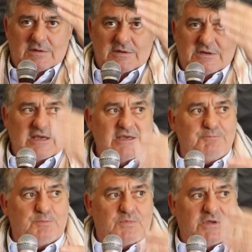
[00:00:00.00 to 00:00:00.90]

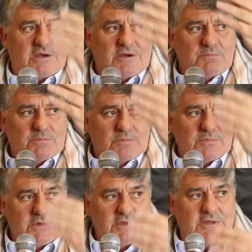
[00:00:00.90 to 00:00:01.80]
rakip takım
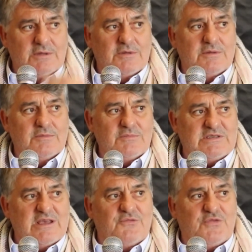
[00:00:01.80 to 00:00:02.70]

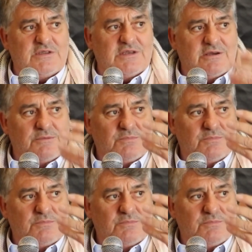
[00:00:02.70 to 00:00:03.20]
misafir takım